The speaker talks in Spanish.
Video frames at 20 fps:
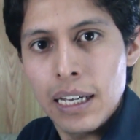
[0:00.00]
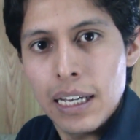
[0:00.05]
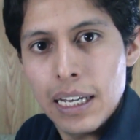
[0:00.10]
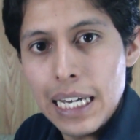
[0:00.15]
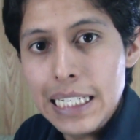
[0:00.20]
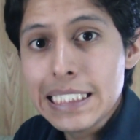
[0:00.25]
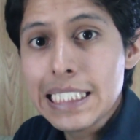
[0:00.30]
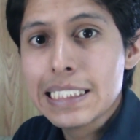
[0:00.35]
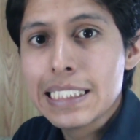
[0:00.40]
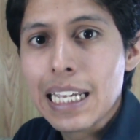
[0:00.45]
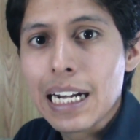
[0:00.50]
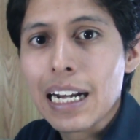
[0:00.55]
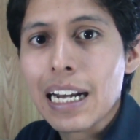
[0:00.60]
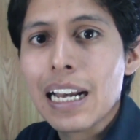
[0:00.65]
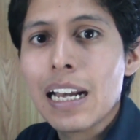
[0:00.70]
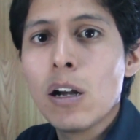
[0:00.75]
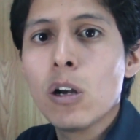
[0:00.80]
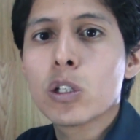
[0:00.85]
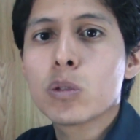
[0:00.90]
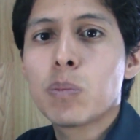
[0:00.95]
Es decir,
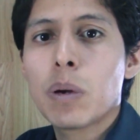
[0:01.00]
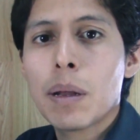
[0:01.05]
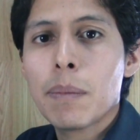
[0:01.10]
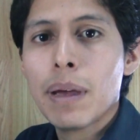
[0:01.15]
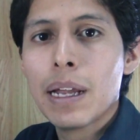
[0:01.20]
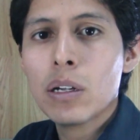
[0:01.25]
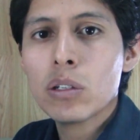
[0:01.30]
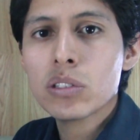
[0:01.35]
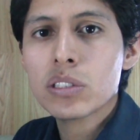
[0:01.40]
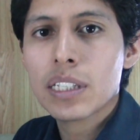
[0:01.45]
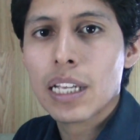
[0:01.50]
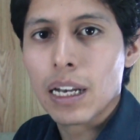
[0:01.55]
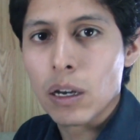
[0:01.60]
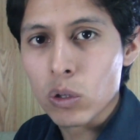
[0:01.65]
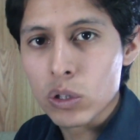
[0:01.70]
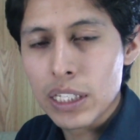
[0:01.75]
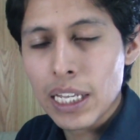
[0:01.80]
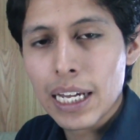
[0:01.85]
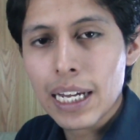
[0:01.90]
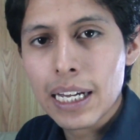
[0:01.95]
los primeros que lo
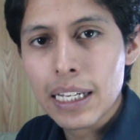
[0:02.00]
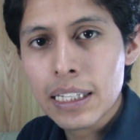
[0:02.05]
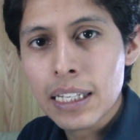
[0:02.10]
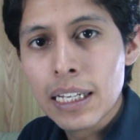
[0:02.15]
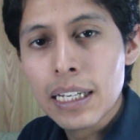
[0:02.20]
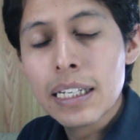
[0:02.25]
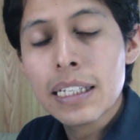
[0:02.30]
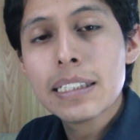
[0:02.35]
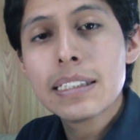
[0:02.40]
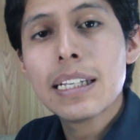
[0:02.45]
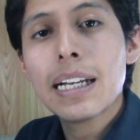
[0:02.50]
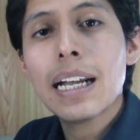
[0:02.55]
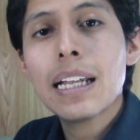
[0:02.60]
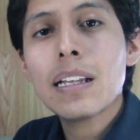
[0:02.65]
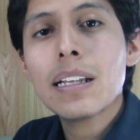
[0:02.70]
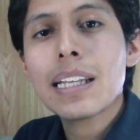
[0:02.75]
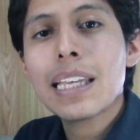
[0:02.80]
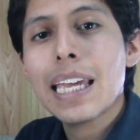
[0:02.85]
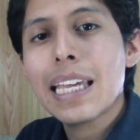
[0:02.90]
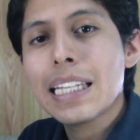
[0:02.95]
tengan serán
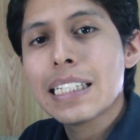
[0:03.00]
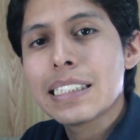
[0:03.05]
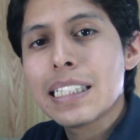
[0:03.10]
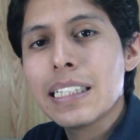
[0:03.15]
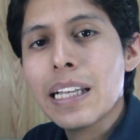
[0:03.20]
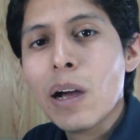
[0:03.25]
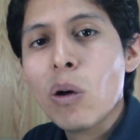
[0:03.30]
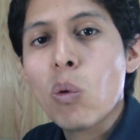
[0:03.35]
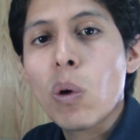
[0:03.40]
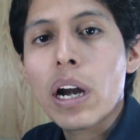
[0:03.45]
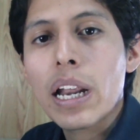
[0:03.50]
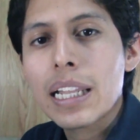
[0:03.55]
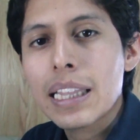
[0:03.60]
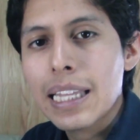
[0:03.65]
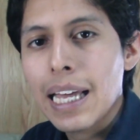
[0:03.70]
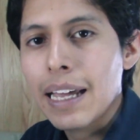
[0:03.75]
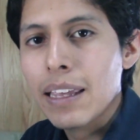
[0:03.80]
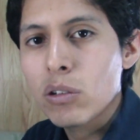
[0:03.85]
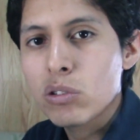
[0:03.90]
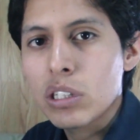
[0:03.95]
quienes tenían 40
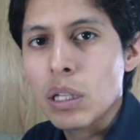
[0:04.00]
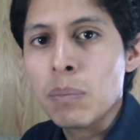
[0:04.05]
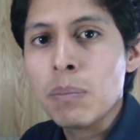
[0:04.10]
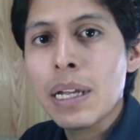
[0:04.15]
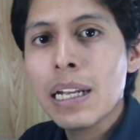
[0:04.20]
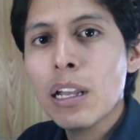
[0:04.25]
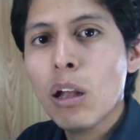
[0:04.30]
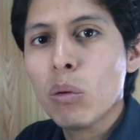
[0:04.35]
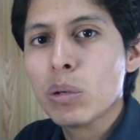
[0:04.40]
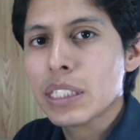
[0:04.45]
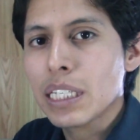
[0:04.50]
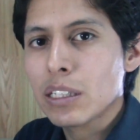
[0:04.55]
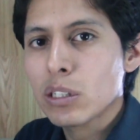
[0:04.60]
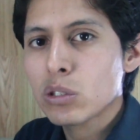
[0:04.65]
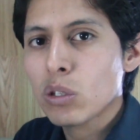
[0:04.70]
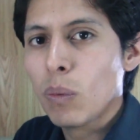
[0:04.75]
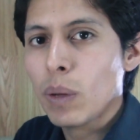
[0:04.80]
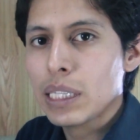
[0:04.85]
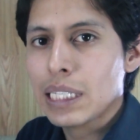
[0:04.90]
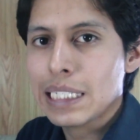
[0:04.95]
años en
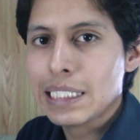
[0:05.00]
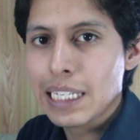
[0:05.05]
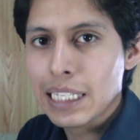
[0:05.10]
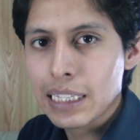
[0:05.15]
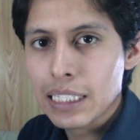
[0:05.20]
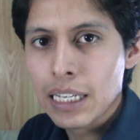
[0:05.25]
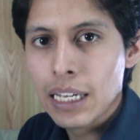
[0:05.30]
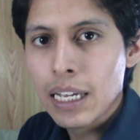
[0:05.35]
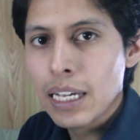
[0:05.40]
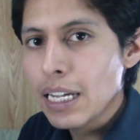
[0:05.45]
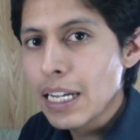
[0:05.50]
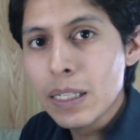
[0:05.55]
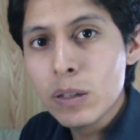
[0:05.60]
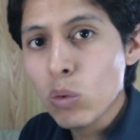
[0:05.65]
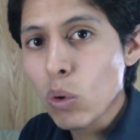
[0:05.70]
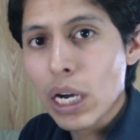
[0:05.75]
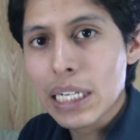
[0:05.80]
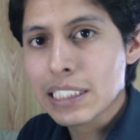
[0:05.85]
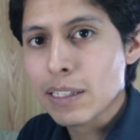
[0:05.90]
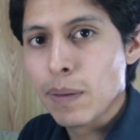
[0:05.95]
1997 y
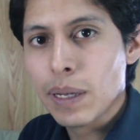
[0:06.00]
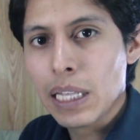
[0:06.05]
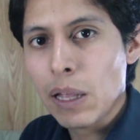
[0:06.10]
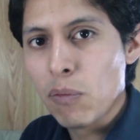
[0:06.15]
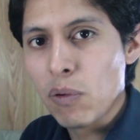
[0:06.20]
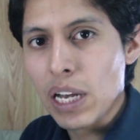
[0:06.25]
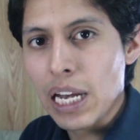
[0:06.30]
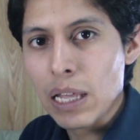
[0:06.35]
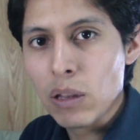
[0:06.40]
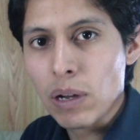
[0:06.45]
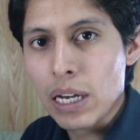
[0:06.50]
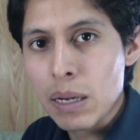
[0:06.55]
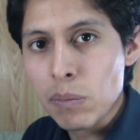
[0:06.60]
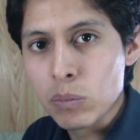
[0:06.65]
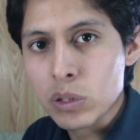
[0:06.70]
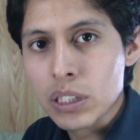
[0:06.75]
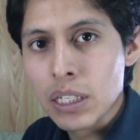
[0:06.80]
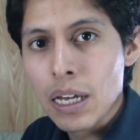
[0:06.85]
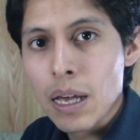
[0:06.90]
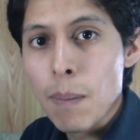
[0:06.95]
nunca se habían afiliado al
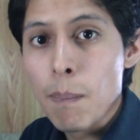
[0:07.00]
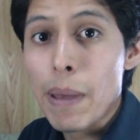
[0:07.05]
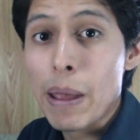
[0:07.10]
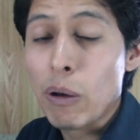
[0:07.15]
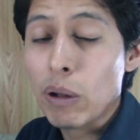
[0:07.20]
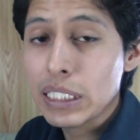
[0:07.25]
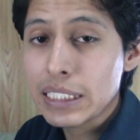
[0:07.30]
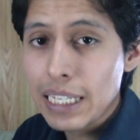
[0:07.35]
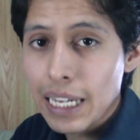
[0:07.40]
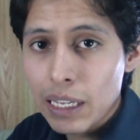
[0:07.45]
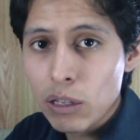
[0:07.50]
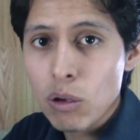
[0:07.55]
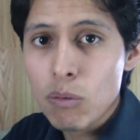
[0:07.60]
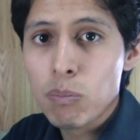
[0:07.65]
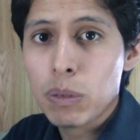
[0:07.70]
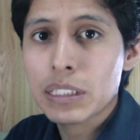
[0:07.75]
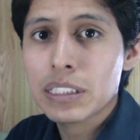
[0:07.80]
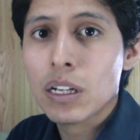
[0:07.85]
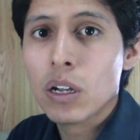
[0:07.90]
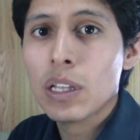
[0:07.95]
IMSS, pero ese año
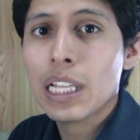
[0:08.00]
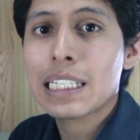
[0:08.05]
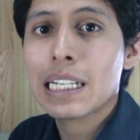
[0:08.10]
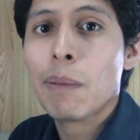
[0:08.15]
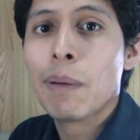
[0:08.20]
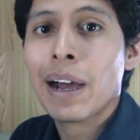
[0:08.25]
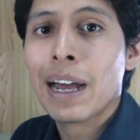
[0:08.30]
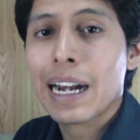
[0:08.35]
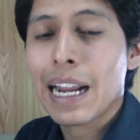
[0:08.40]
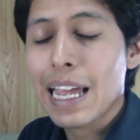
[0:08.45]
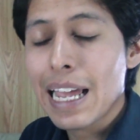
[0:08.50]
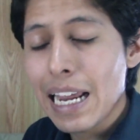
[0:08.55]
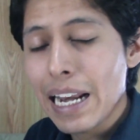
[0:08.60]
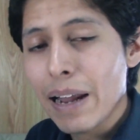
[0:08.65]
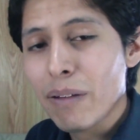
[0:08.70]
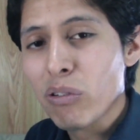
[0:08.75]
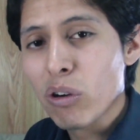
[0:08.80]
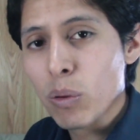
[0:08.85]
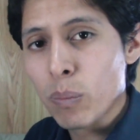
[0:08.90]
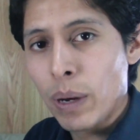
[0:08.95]
empezaron a trabajar en
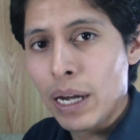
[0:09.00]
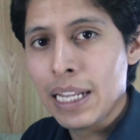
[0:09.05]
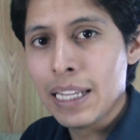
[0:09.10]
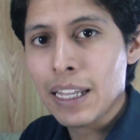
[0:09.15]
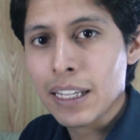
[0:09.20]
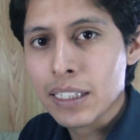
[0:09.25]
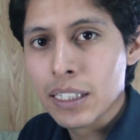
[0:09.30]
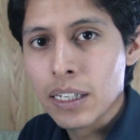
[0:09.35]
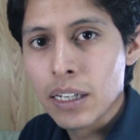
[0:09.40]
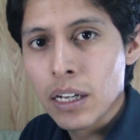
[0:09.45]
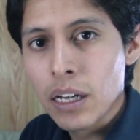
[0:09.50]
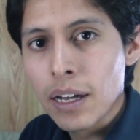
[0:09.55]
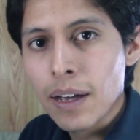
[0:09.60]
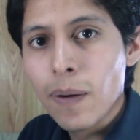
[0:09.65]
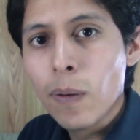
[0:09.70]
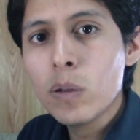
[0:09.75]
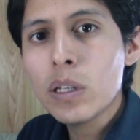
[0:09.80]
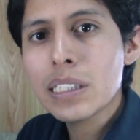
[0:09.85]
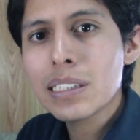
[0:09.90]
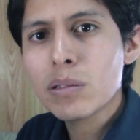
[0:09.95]
la formalidad.
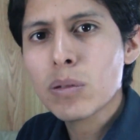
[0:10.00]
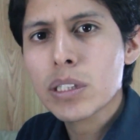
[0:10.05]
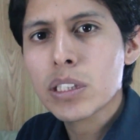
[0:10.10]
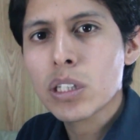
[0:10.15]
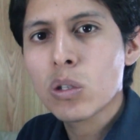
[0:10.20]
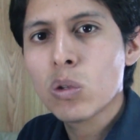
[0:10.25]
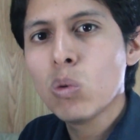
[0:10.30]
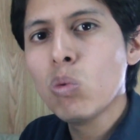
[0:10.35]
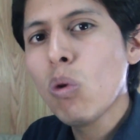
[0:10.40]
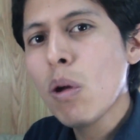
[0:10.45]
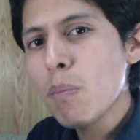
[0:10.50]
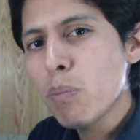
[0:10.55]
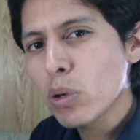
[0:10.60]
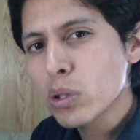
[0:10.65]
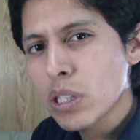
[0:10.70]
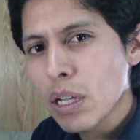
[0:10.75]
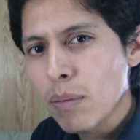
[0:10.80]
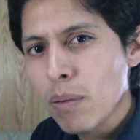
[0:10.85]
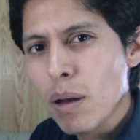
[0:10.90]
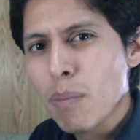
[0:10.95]
Una situación no
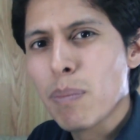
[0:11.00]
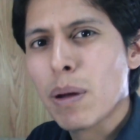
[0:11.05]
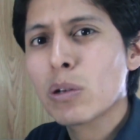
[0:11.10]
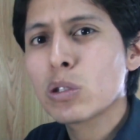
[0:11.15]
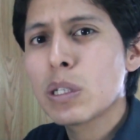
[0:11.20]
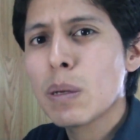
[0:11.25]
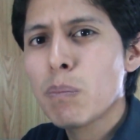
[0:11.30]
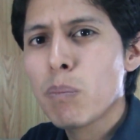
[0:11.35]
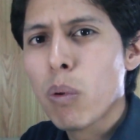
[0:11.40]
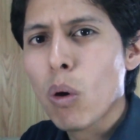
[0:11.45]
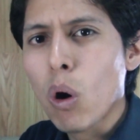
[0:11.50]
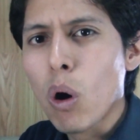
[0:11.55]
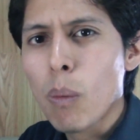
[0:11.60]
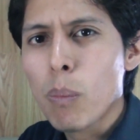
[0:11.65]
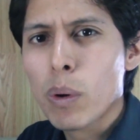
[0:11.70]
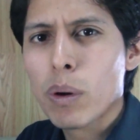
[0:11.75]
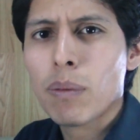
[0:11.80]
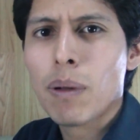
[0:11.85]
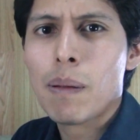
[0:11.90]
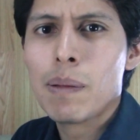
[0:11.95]
imposible, pero sí poco
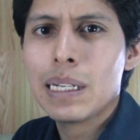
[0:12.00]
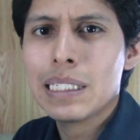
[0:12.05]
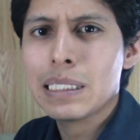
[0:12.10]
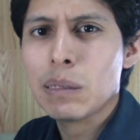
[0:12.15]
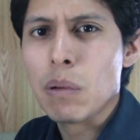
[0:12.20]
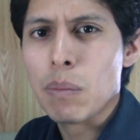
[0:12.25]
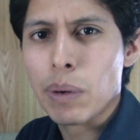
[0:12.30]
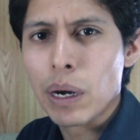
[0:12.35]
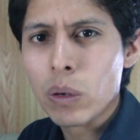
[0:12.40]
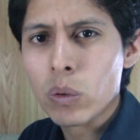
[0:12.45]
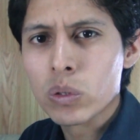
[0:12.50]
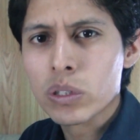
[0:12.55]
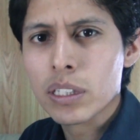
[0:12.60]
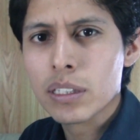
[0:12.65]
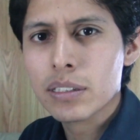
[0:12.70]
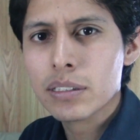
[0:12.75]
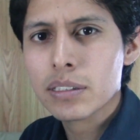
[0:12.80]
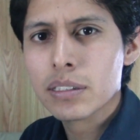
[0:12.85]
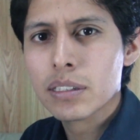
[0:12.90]
probable si me preguntas.